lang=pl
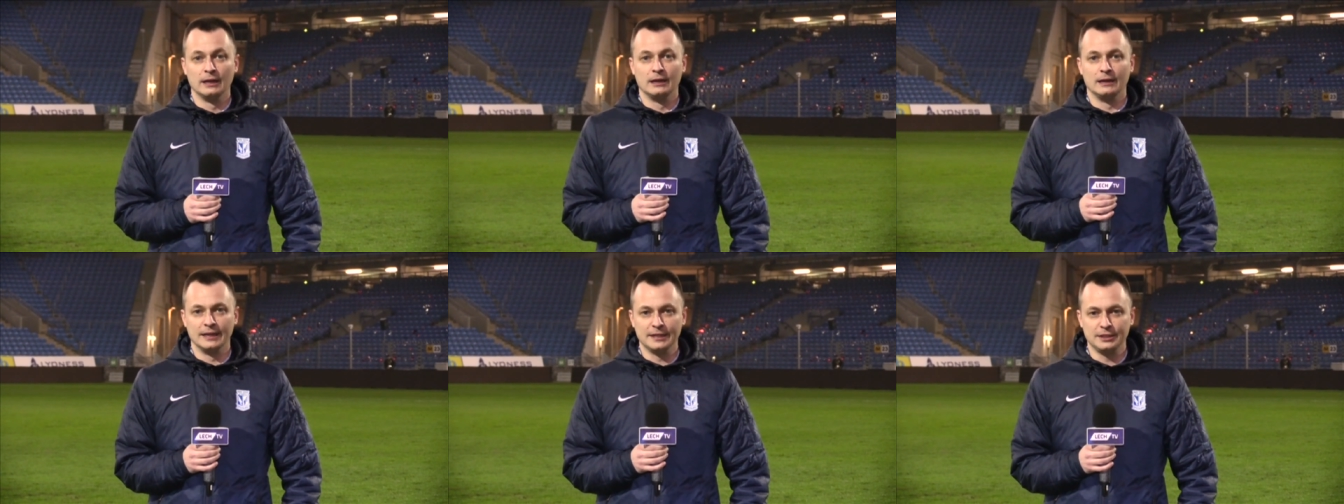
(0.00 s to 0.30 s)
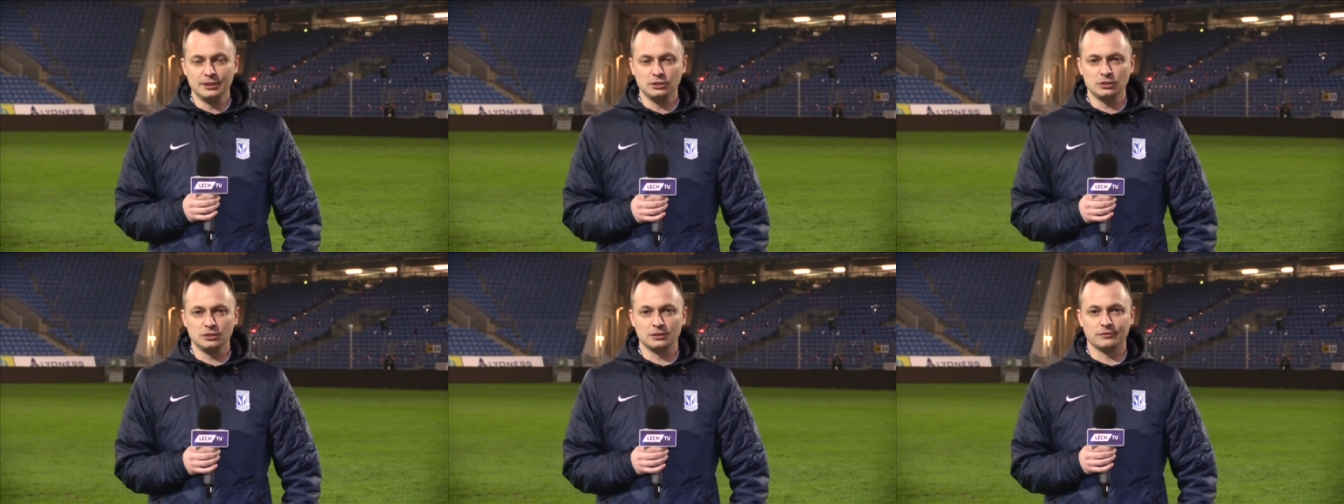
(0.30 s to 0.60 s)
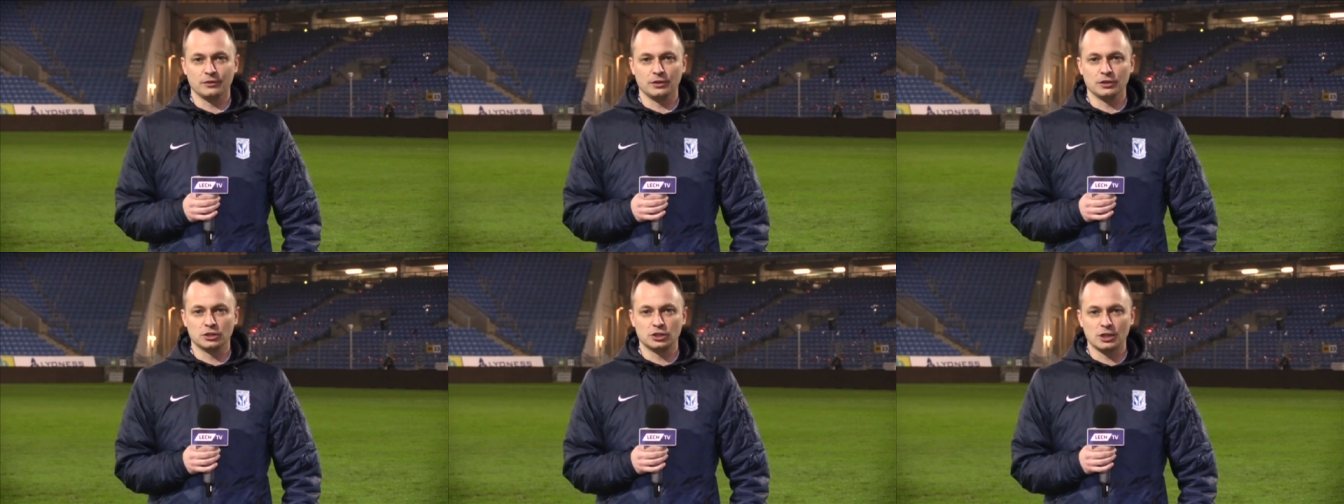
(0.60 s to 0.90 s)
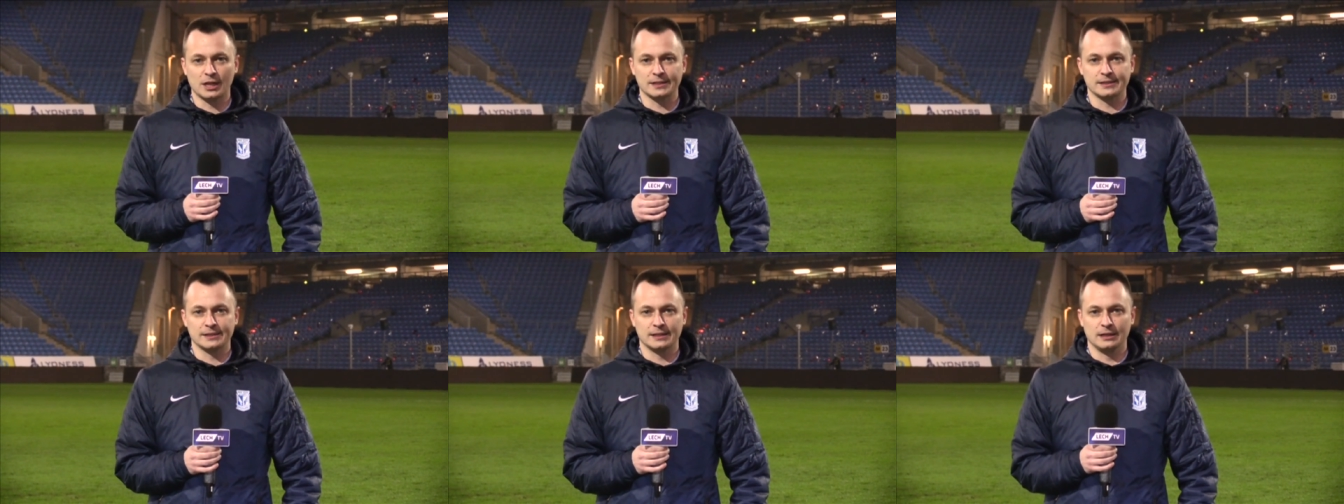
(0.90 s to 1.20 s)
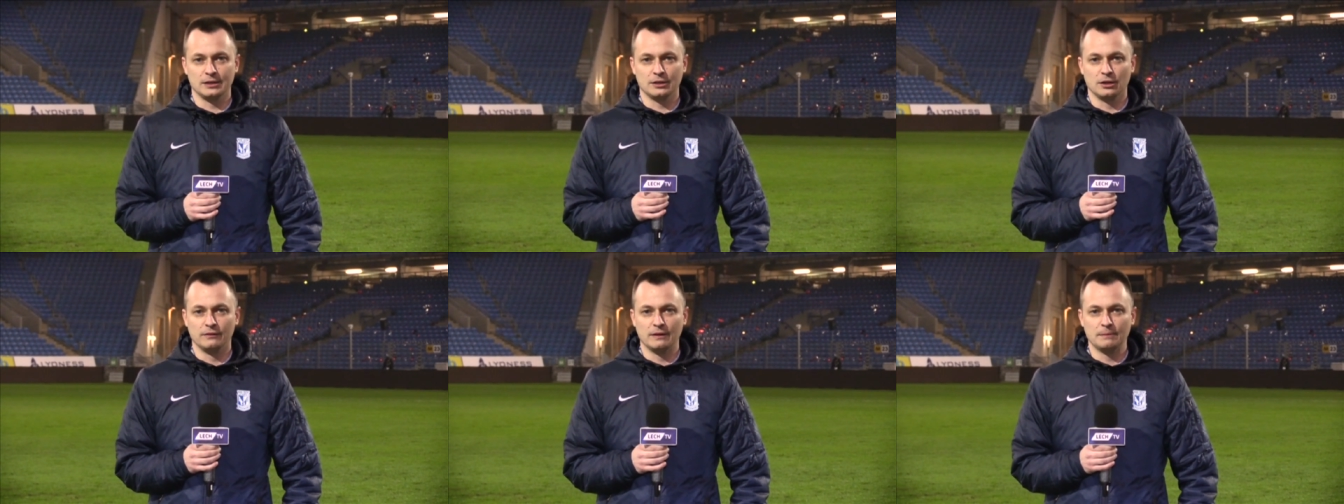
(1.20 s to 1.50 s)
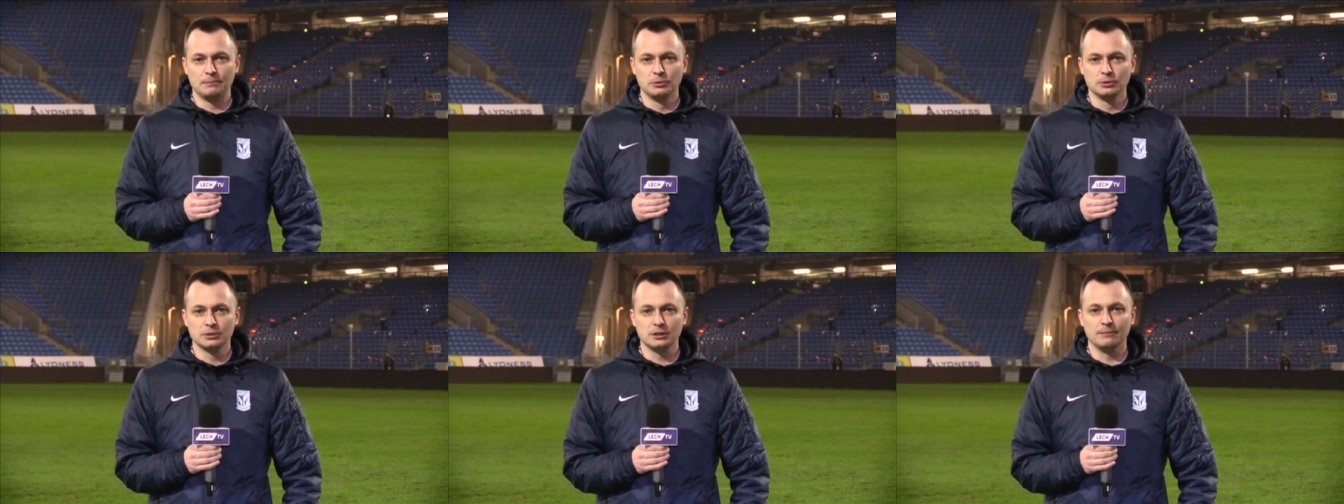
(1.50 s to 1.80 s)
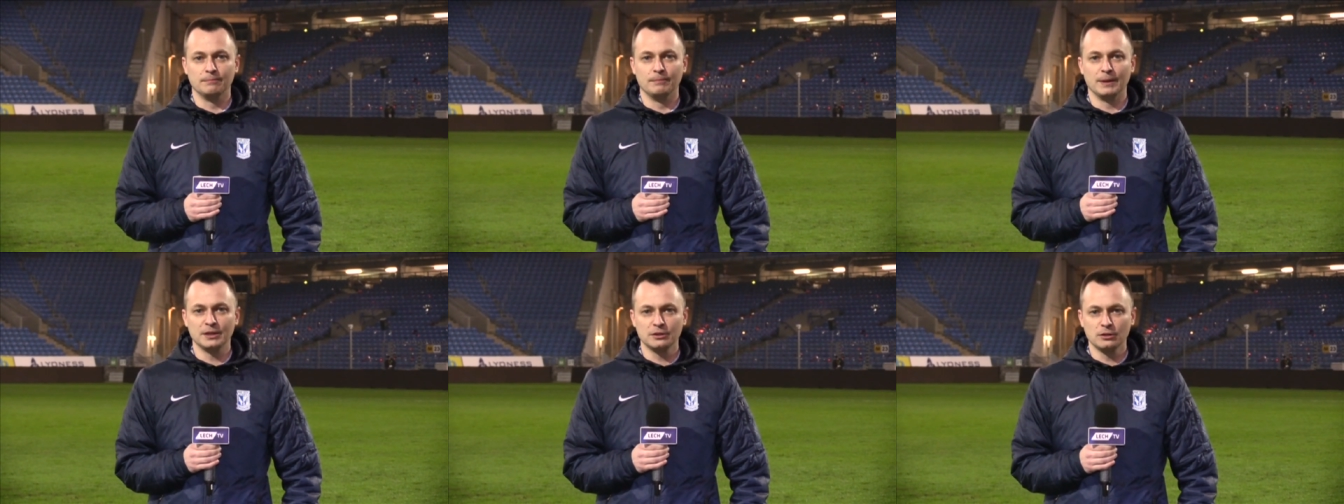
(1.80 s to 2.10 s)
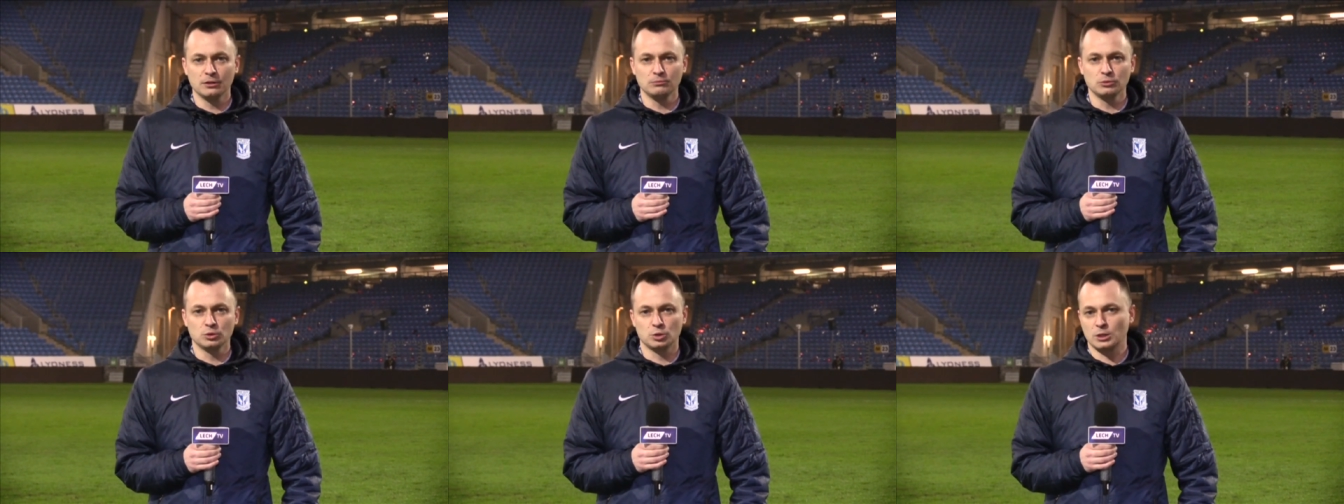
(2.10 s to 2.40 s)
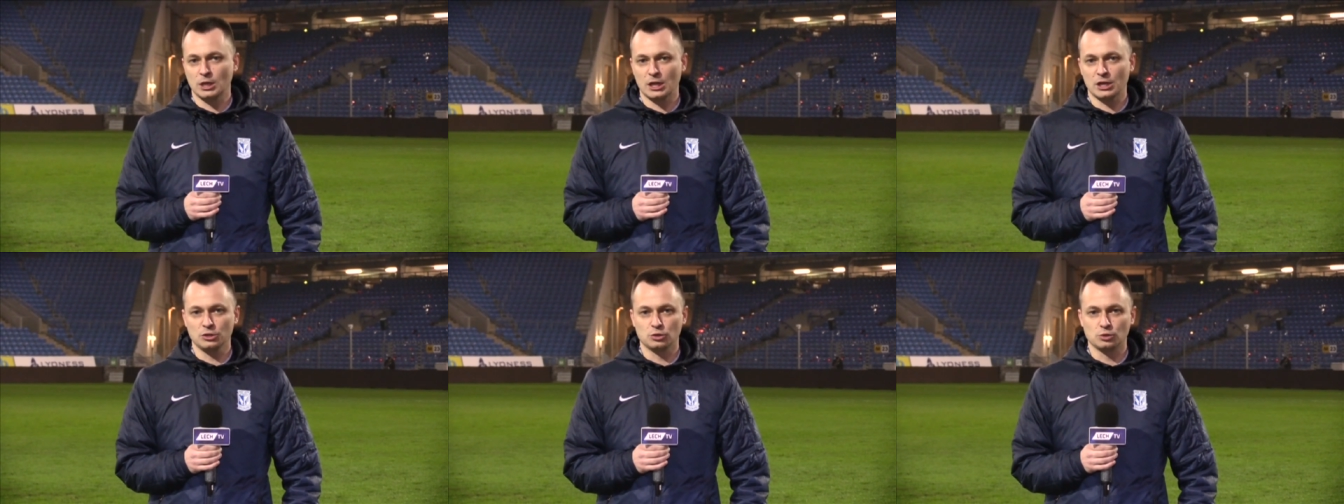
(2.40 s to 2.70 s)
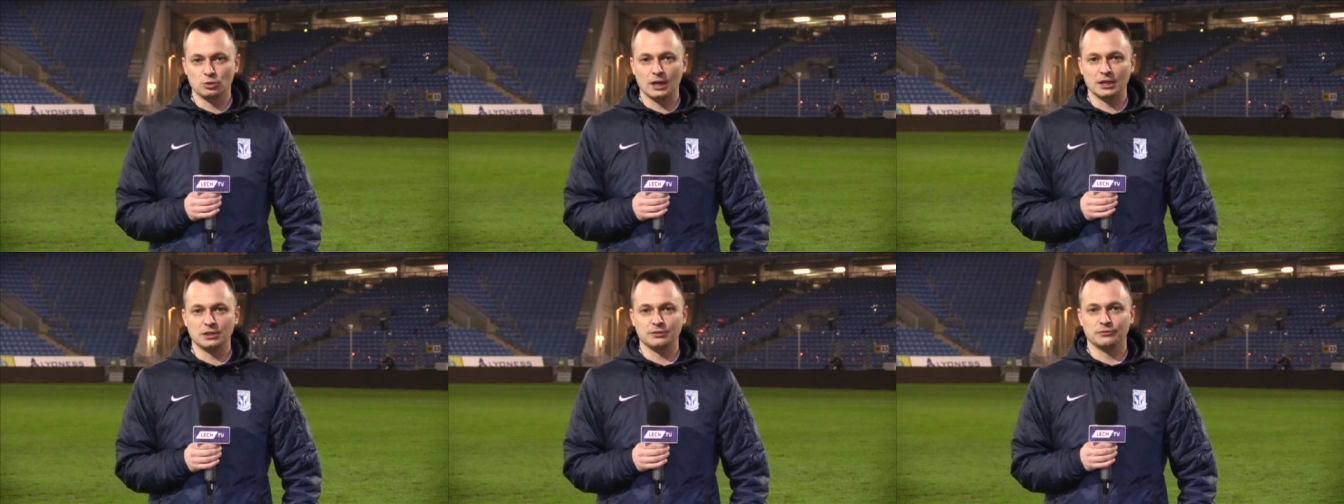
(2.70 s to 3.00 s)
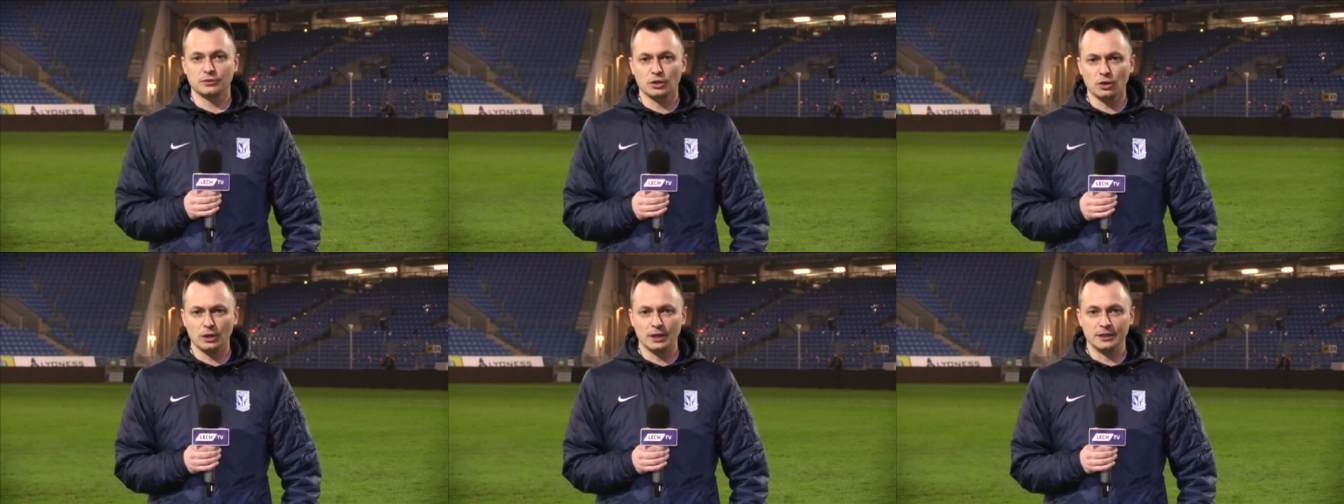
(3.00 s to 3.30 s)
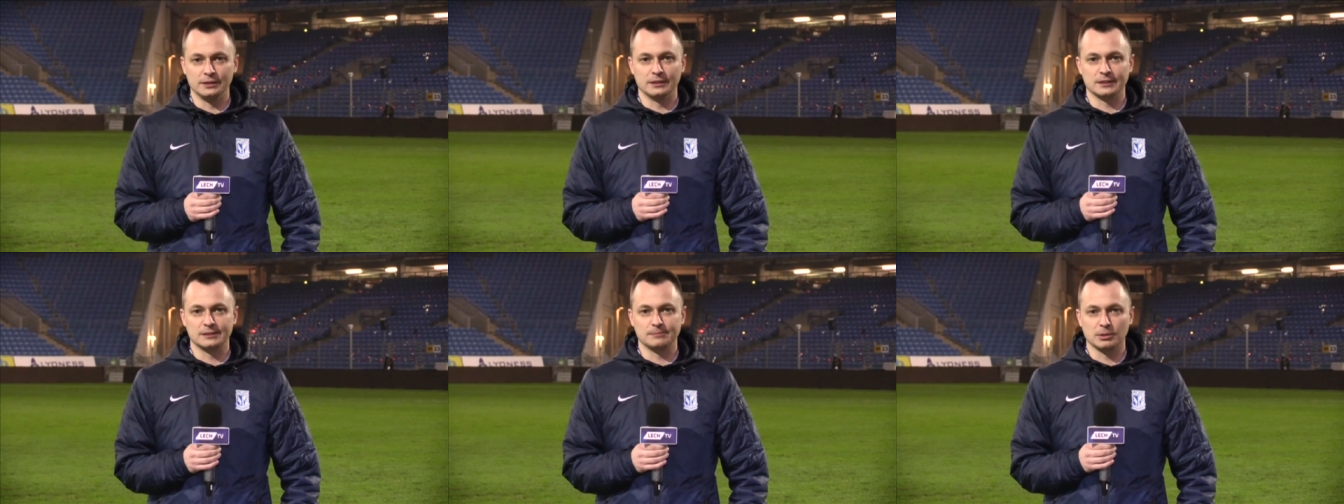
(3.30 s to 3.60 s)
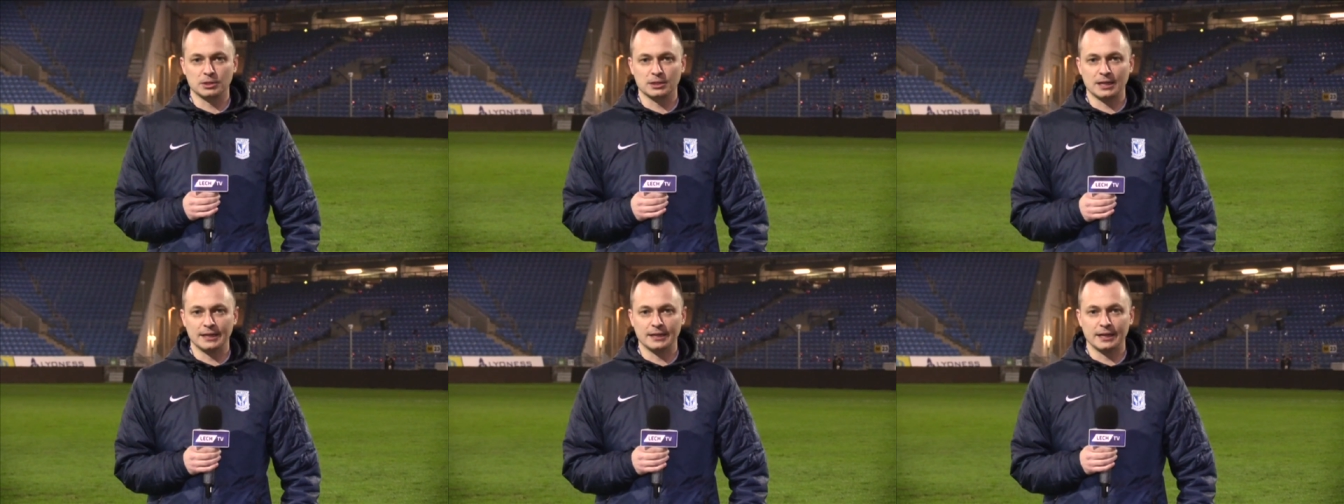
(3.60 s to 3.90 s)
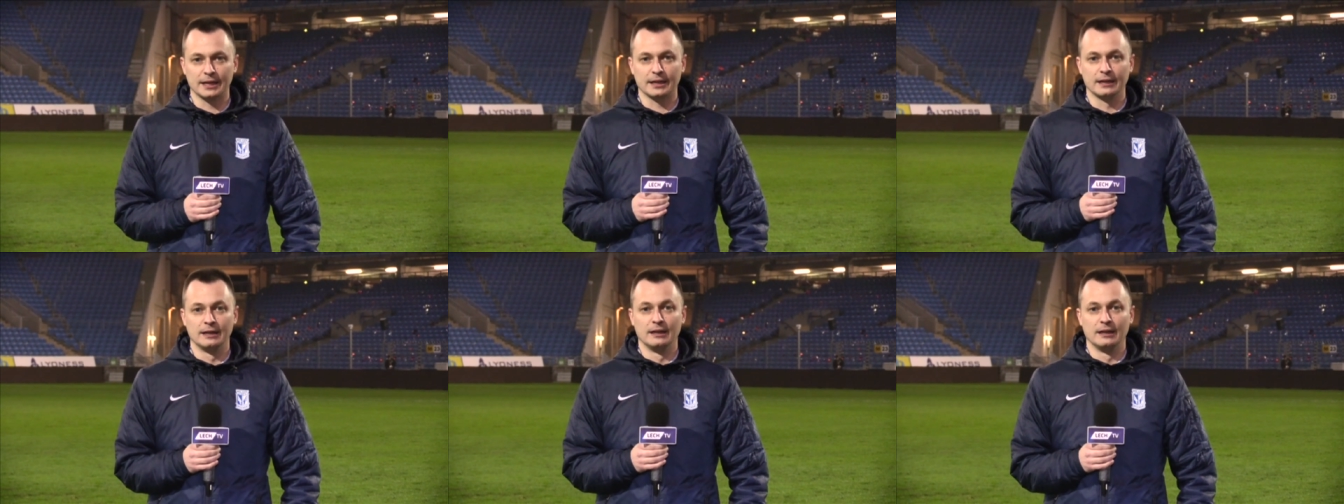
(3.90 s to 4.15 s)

Lechici swoich szans na ligowe punkty będą musieli szukać w kolejnych spotkaniach.